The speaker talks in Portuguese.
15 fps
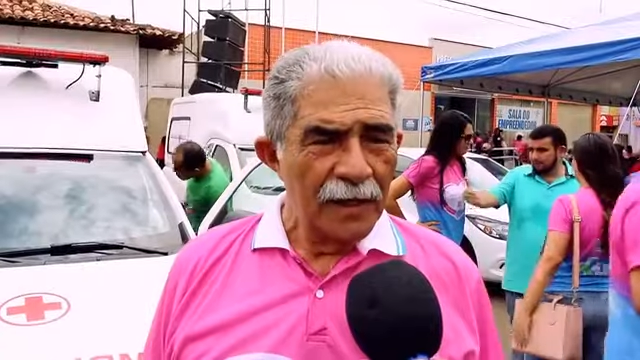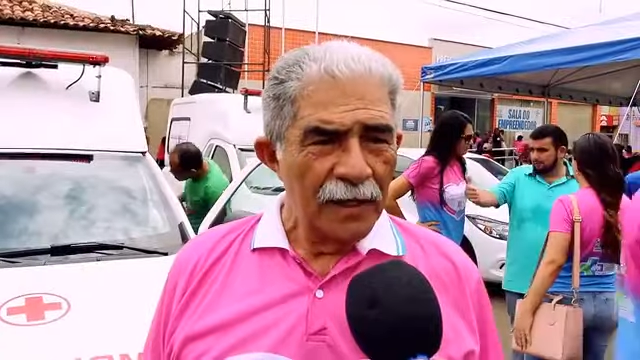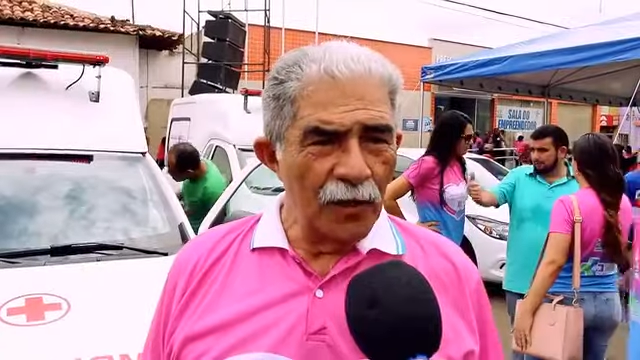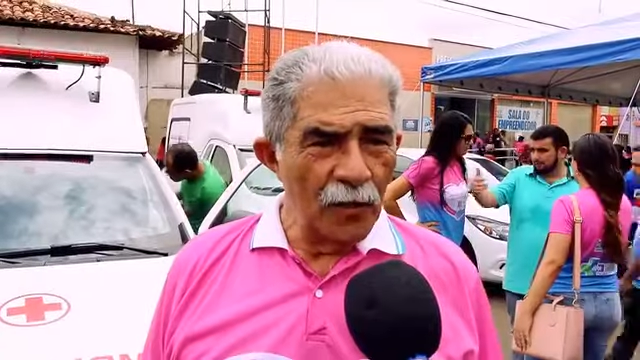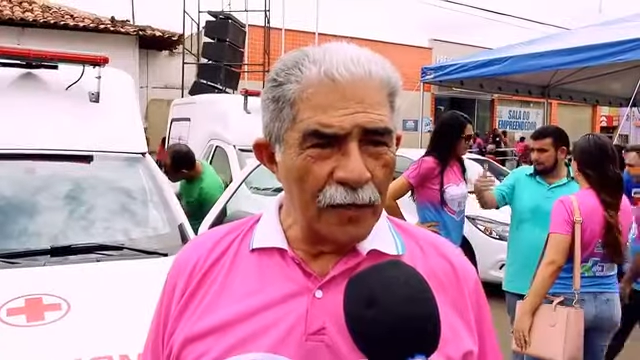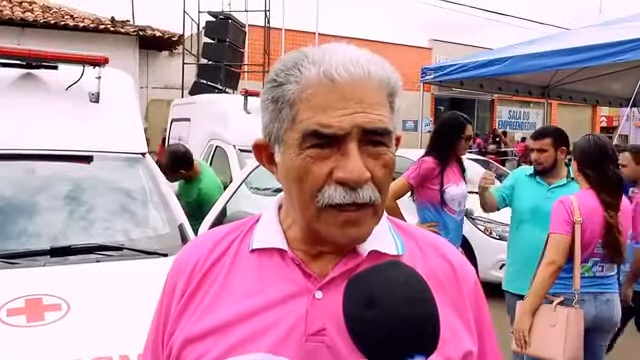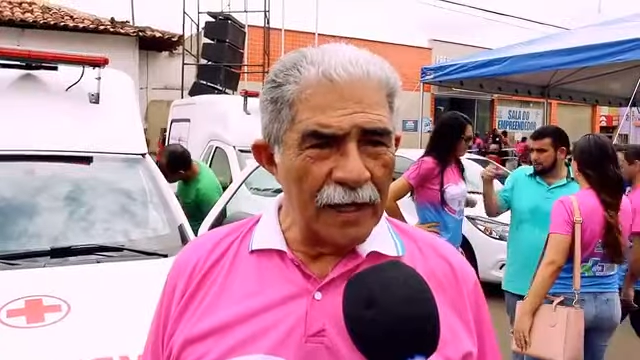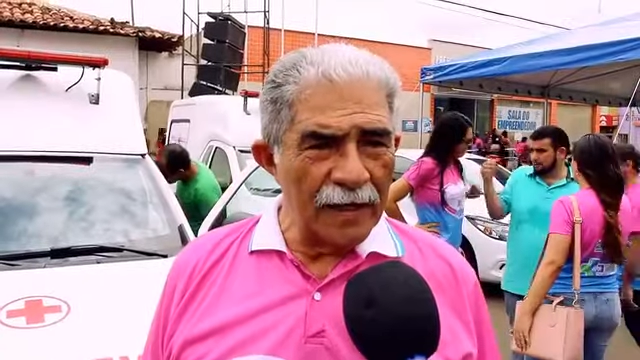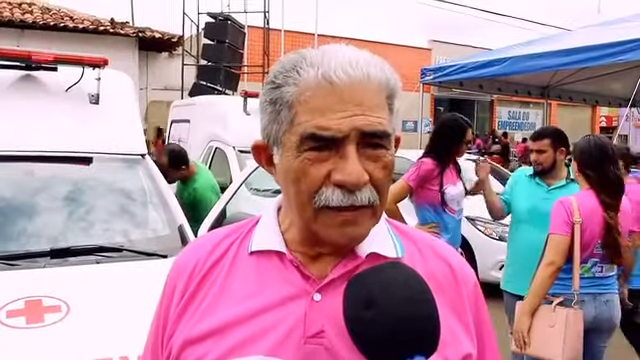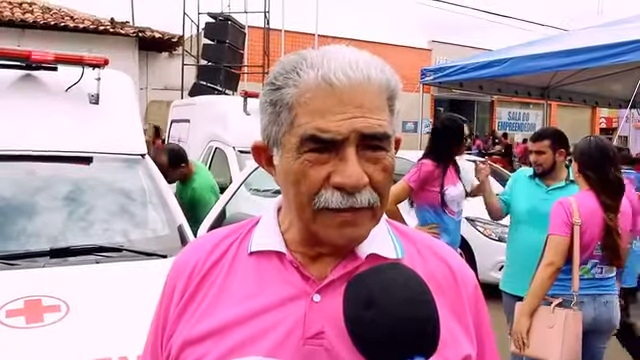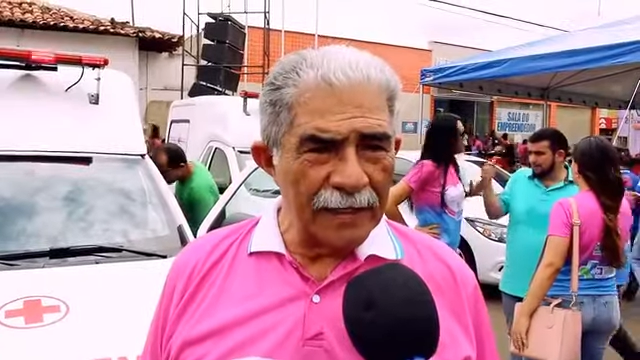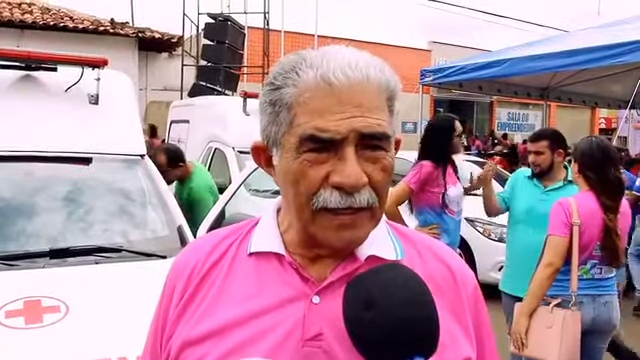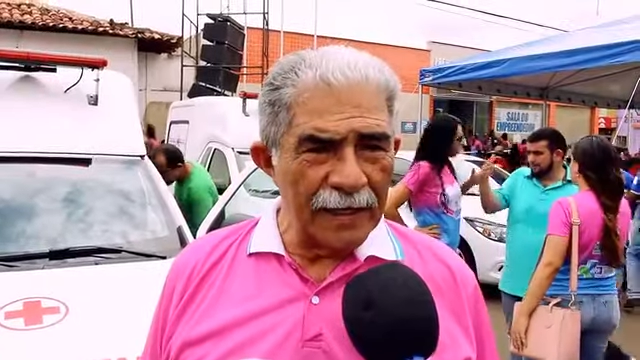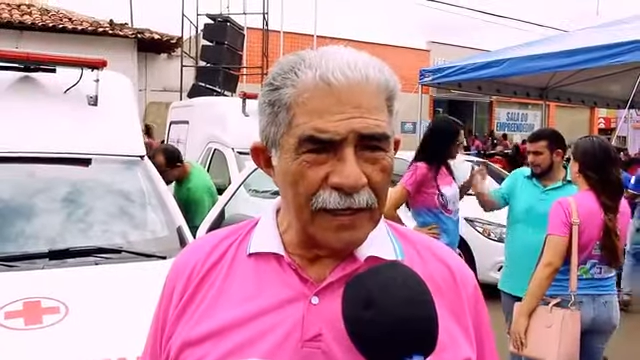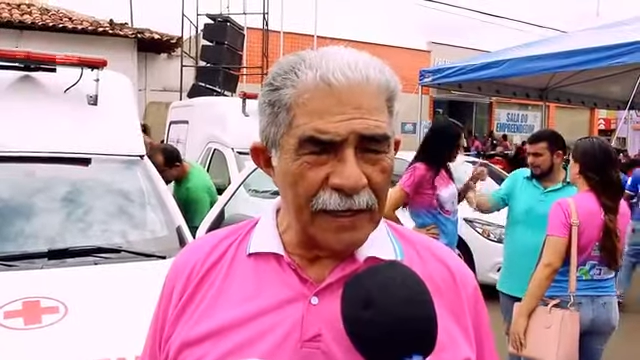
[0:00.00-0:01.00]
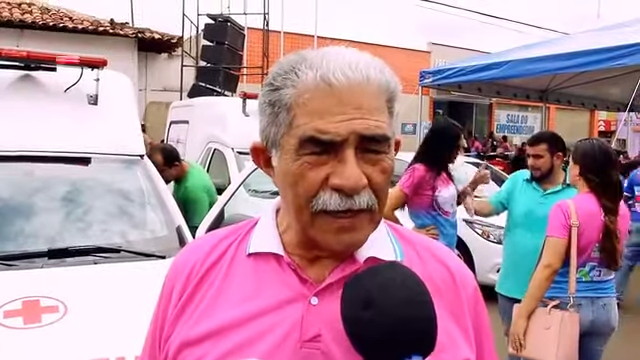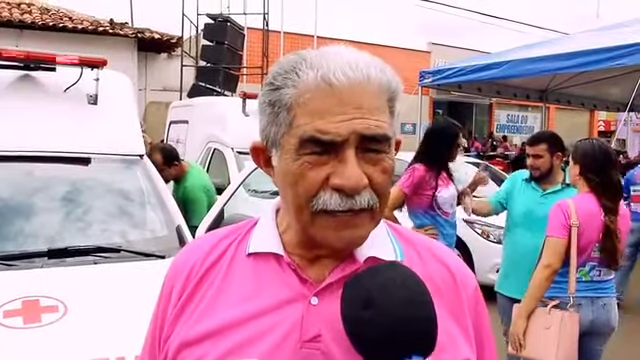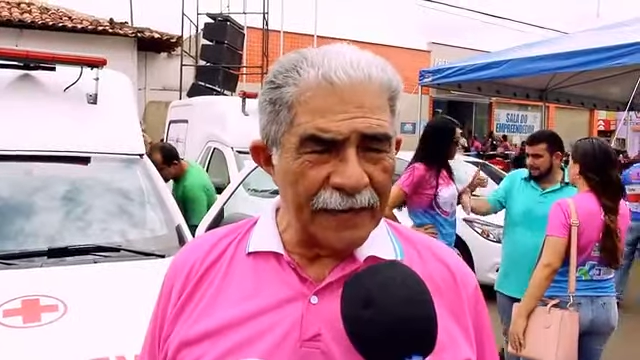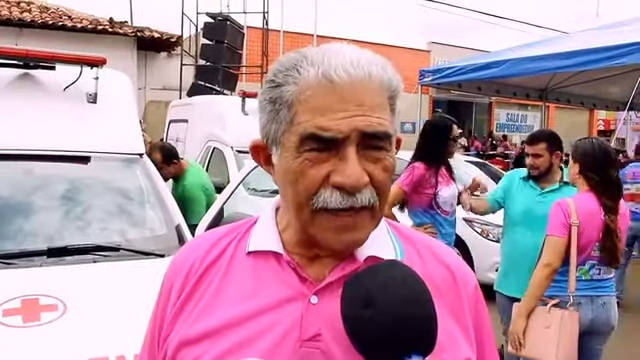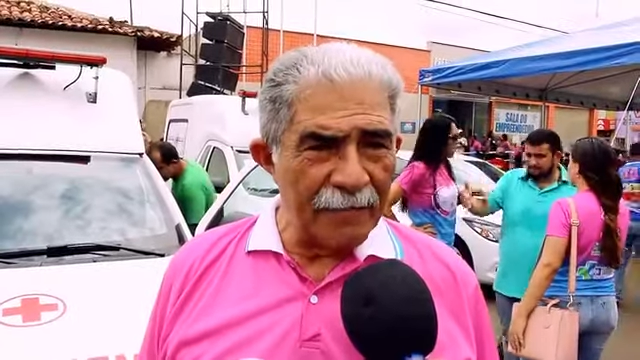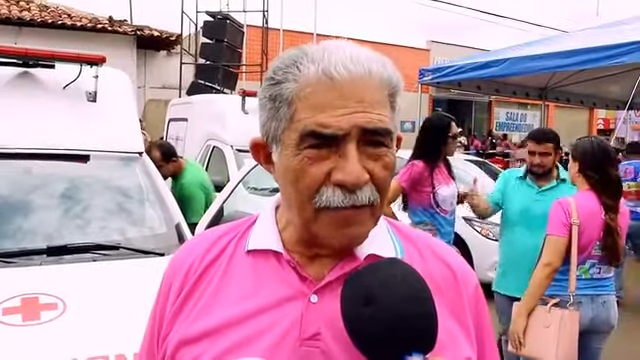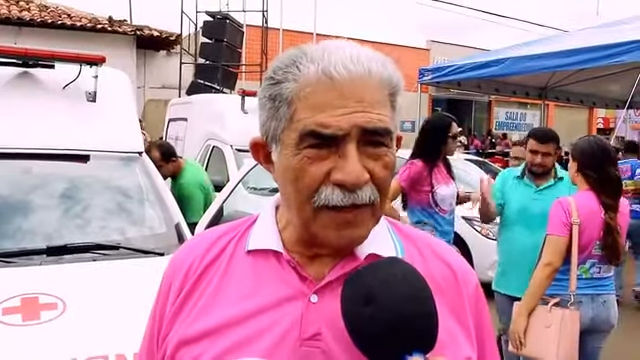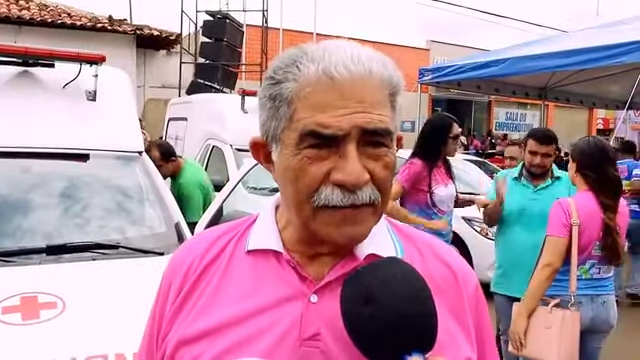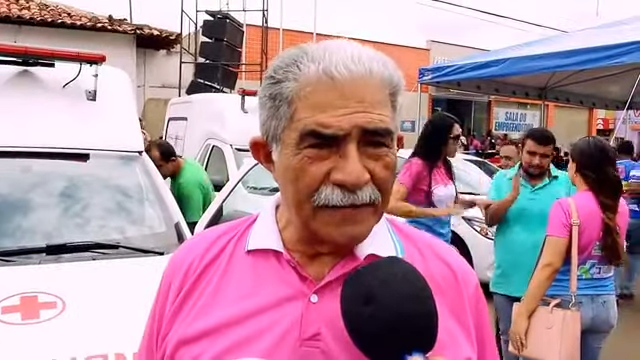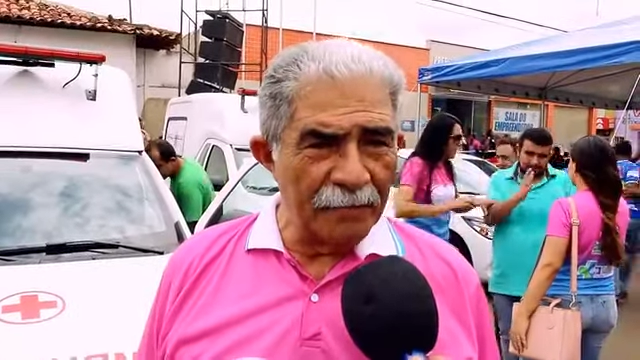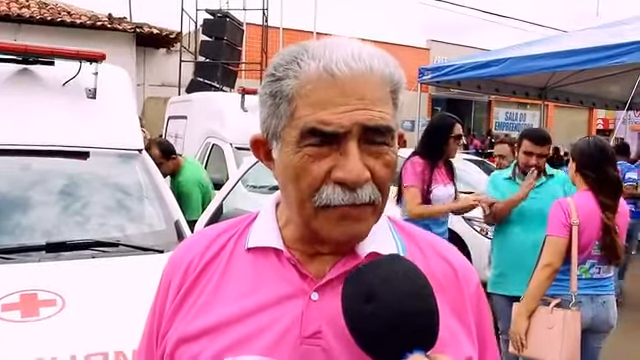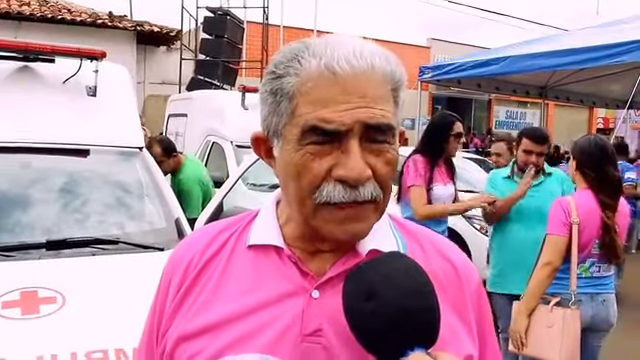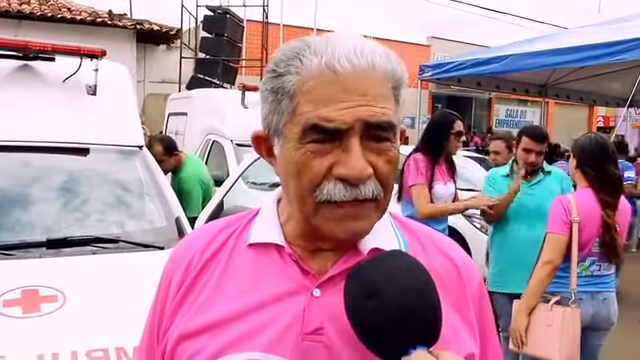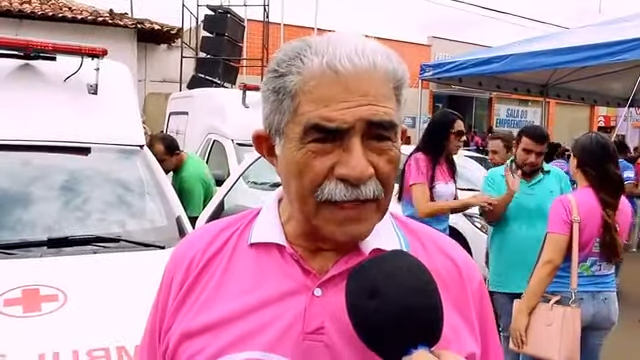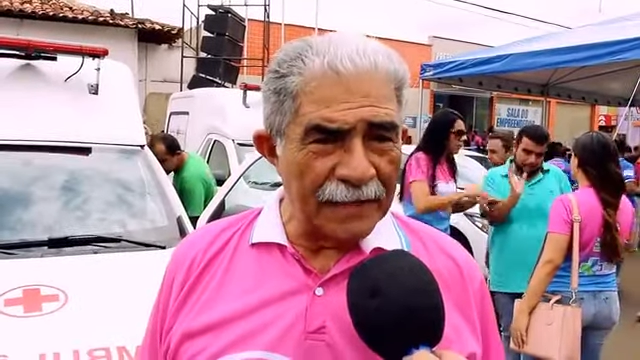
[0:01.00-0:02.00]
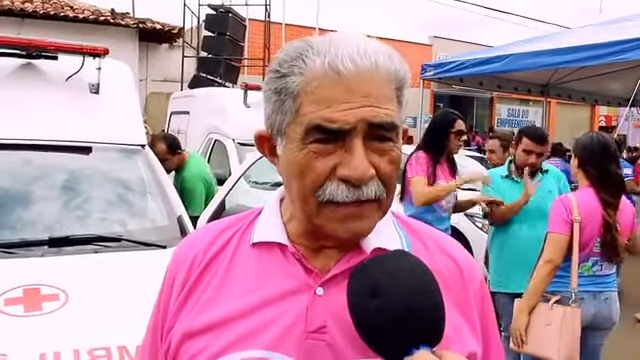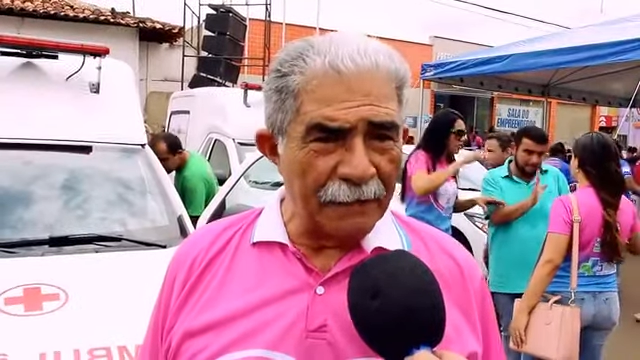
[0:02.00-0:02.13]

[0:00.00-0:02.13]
Eu quero, quero até mandar